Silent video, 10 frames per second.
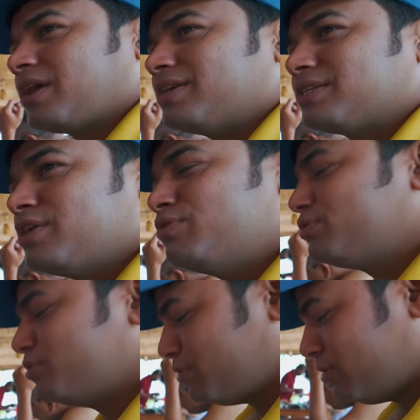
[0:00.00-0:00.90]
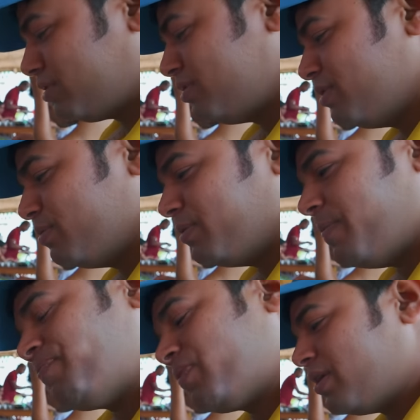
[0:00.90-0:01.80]
আজকে আর নতুন করে কী দেবো
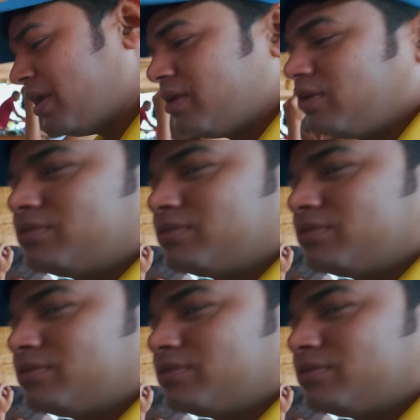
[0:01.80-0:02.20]
রান্না